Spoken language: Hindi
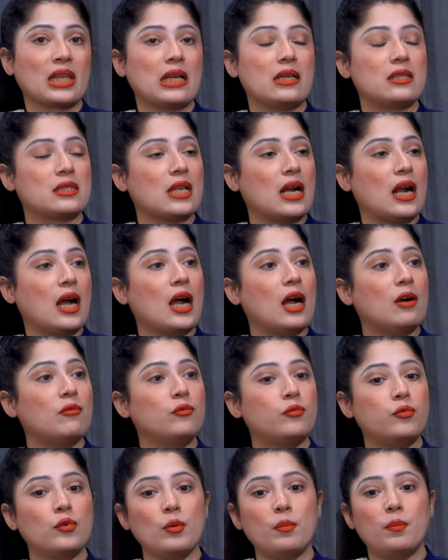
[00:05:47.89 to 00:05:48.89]
इस तरह
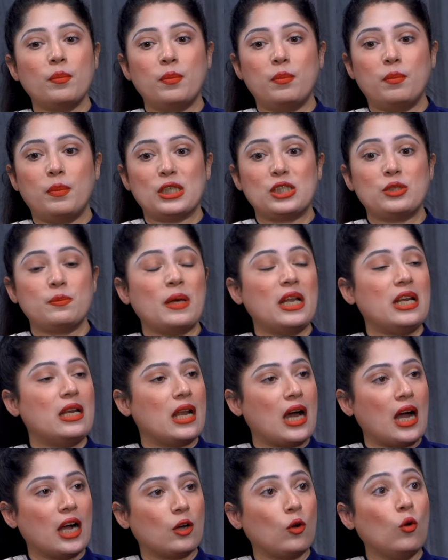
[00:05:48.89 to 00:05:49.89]
अब वो पचपन
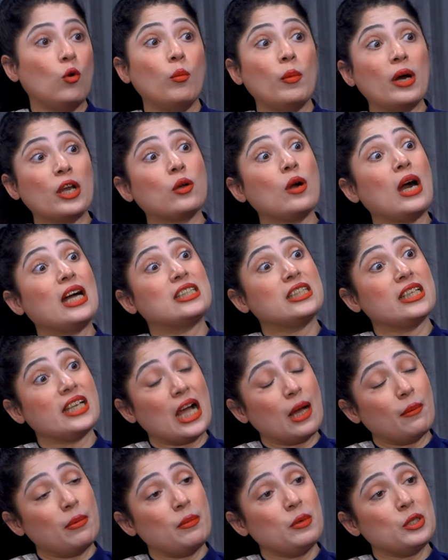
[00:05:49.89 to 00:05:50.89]
लाख उमर को अच्छा
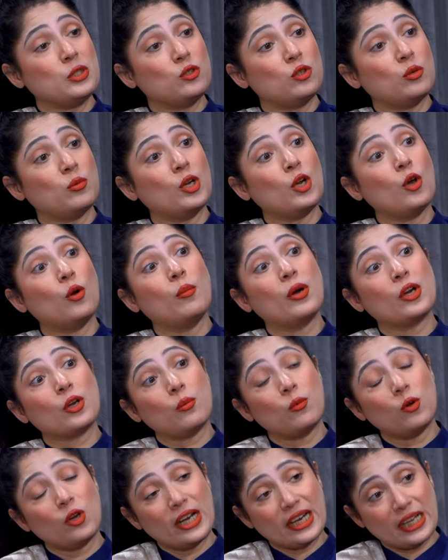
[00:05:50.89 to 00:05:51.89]
यहाँ पे भी झूठ बोलो उमर
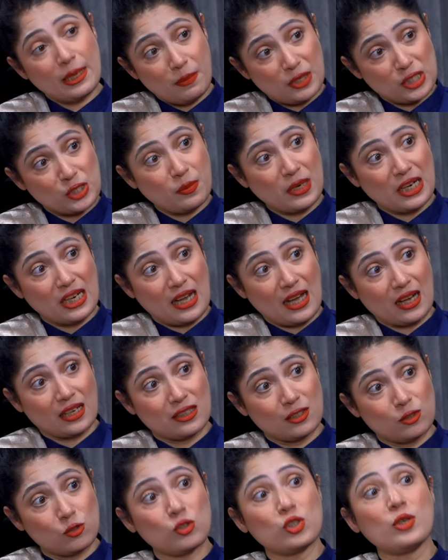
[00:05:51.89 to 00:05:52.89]
को बोला है कि पचपन लाख
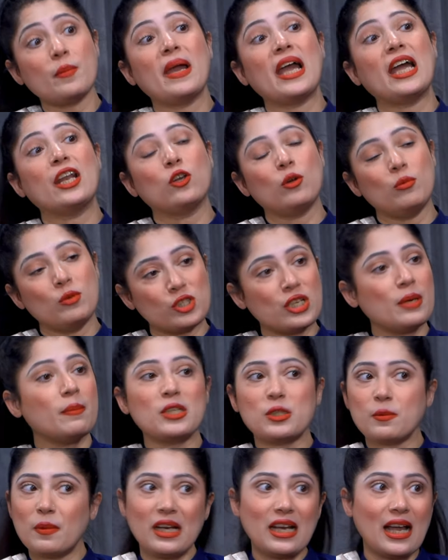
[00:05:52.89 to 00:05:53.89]
सोचो बहन को भी उसने
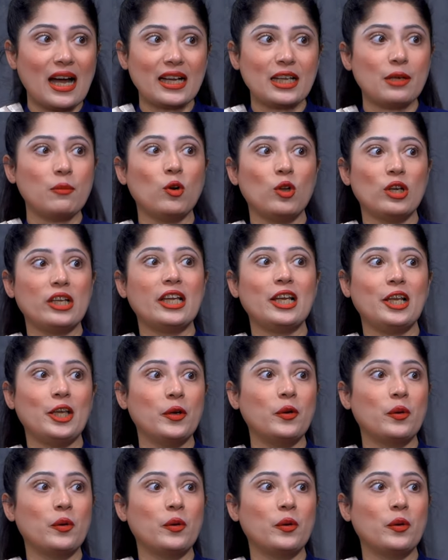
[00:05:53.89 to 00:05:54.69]
पचपन लाख ही बोल के लिए